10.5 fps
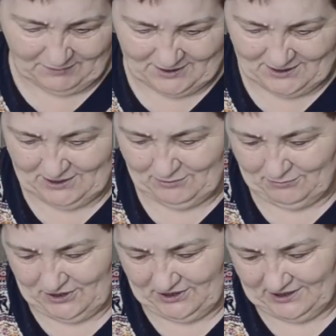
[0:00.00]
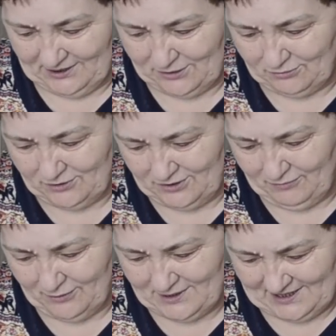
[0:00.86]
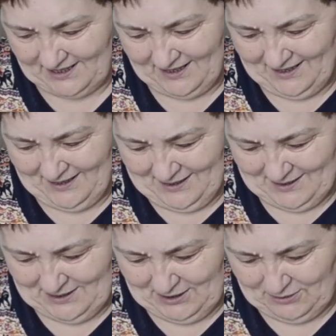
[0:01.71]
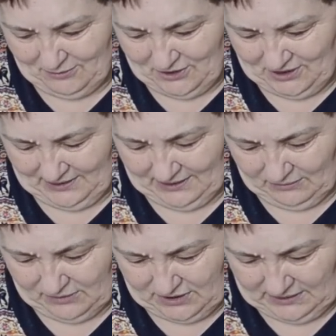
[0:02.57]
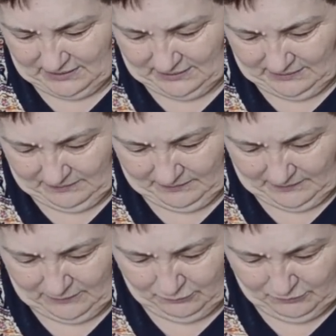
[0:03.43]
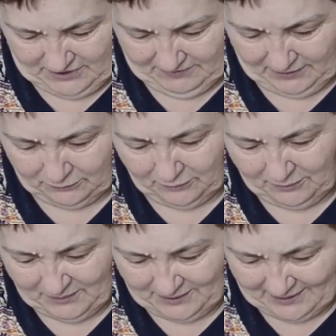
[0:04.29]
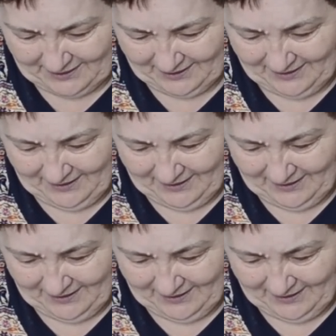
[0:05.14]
мне здесь очень хорошо живется. Здесь очень хорошие люди вокруг меня.